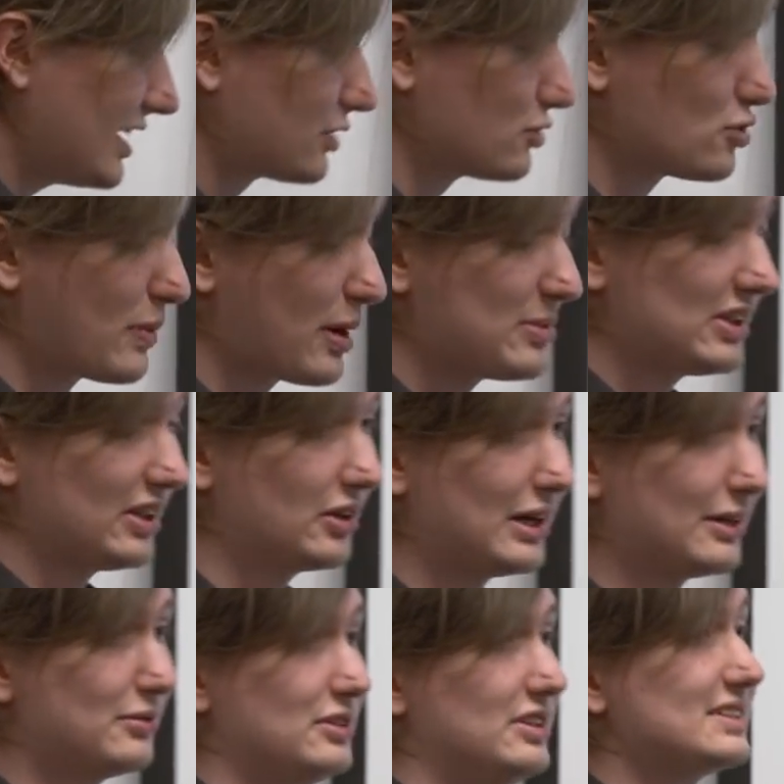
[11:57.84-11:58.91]
jak już mamy
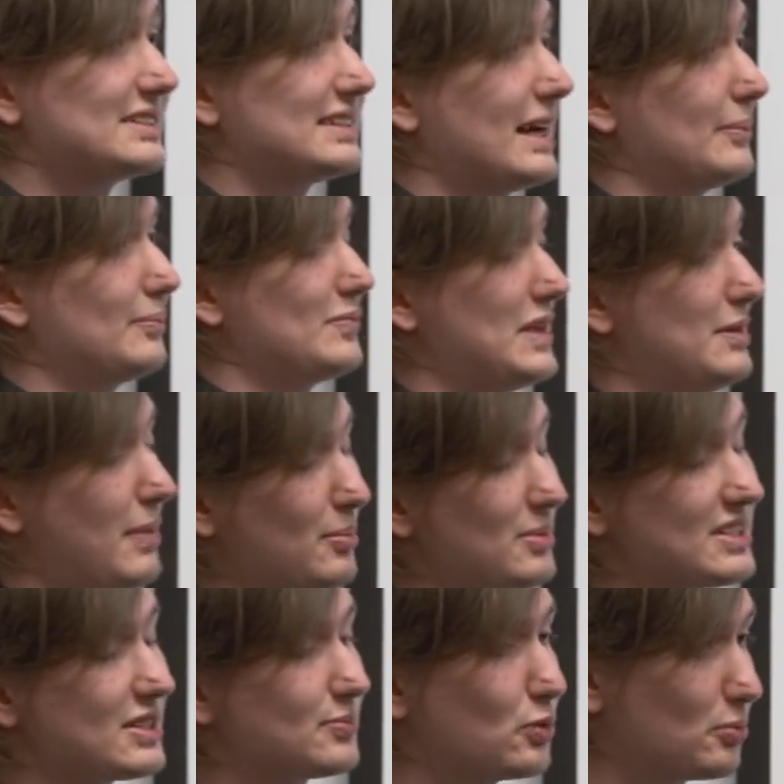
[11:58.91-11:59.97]
tego AWX-a i
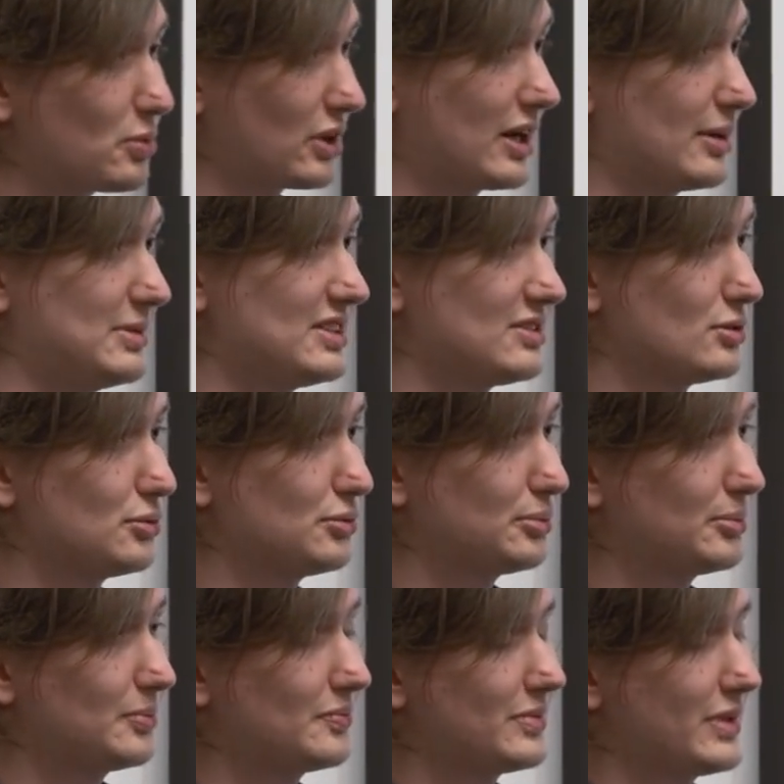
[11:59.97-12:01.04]
mamy zespół programistów,